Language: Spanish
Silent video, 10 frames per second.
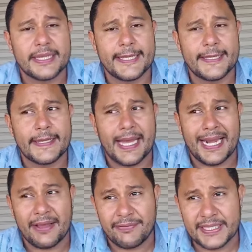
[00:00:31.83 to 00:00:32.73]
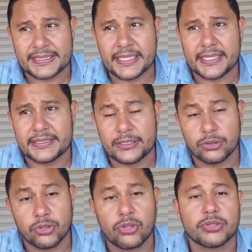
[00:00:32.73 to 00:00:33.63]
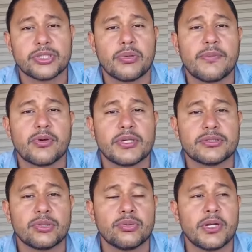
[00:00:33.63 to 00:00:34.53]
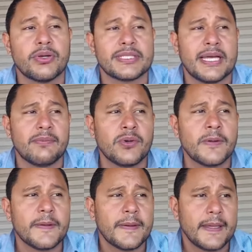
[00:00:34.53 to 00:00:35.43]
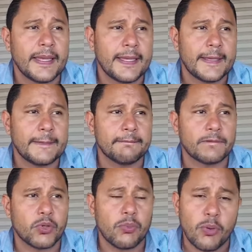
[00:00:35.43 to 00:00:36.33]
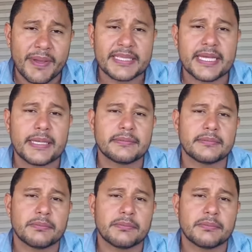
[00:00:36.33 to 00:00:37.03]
Eh, a la fecha, y si nosotros continuamos con esos números, estamos eh, como meta,